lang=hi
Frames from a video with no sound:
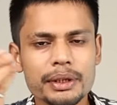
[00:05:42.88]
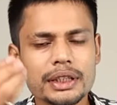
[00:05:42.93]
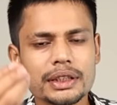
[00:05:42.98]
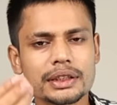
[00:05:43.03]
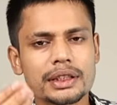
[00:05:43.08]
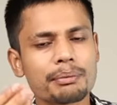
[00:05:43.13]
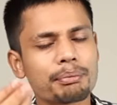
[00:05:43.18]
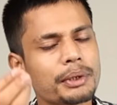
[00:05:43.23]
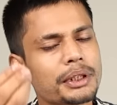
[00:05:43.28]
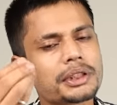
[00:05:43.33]

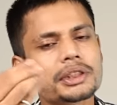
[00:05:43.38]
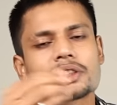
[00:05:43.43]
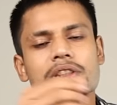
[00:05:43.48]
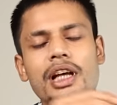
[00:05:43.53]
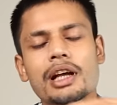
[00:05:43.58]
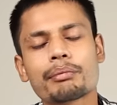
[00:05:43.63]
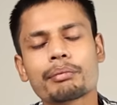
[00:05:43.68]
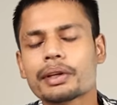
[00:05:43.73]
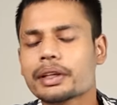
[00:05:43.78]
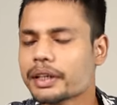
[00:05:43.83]
20 से 25
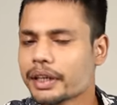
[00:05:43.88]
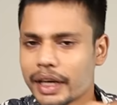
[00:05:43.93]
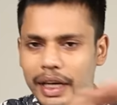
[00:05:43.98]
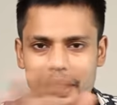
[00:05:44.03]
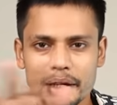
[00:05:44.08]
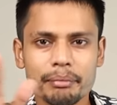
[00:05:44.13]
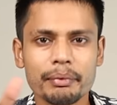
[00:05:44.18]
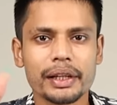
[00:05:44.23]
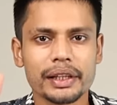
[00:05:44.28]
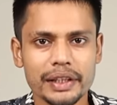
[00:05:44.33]
साल में
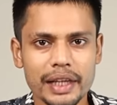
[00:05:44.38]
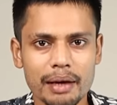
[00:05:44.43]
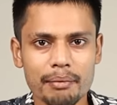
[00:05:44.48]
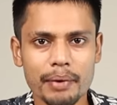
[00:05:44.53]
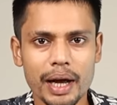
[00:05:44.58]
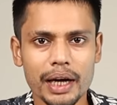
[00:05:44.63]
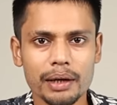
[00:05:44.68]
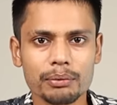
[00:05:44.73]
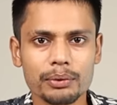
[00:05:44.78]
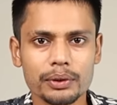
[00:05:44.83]
नहीं मिलता है
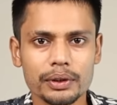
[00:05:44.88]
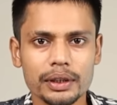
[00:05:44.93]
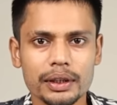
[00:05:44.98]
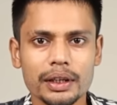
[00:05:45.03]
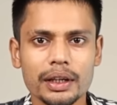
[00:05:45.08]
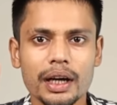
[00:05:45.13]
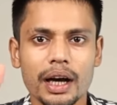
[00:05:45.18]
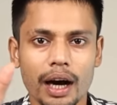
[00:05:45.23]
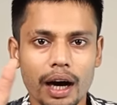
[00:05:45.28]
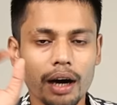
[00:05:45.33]
मैकबुक
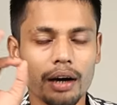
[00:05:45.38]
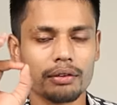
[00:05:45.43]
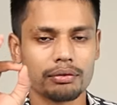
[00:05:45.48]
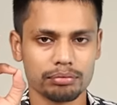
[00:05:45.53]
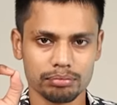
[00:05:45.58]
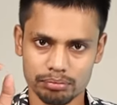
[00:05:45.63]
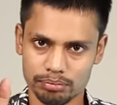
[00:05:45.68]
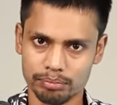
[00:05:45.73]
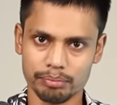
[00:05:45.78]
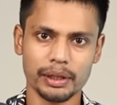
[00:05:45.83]

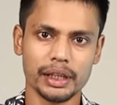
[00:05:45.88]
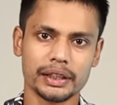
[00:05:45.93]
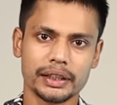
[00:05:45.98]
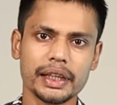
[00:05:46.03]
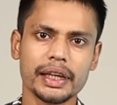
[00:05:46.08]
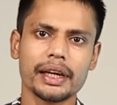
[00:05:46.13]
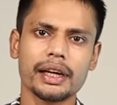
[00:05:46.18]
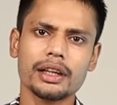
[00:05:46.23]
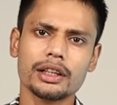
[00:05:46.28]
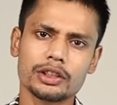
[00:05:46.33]
हाँ
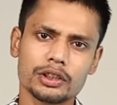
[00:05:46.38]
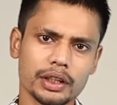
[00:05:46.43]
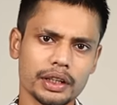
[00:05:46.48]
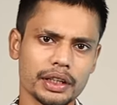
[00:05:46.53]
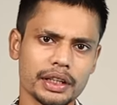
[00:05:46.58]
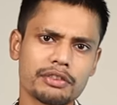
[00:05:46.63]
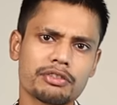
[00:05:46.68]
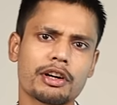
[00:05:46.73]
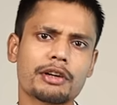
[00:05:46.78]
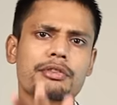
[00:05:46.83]
मिलते
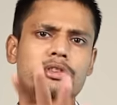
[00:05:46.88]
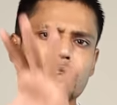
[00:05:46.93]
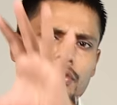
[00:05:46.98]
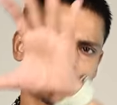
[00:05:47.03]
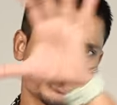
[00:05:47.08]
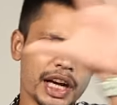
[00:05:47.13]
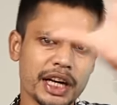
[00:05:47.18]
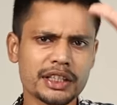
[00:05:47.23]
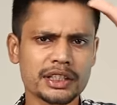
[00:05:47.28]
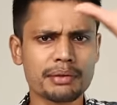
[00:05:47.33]
हैं रिफर्विश
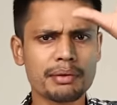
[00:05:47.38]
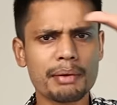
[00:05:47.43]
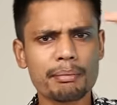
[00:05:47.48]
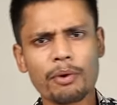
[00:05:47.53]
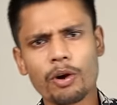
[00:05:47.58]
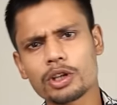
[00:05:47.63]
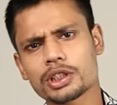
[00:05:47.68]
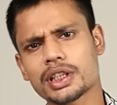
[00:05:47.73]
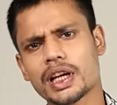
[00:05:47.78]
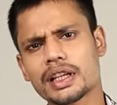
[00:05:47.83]
वेबसाइट सब है
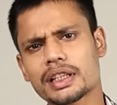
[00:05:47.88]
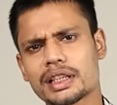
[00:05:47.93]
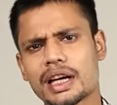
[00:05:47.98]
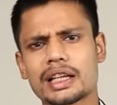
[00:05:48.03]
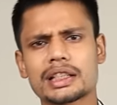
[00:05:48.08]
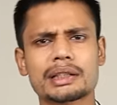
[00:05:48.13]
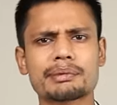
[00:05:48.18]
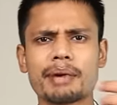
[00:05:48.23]
बहुत सारे जहाँ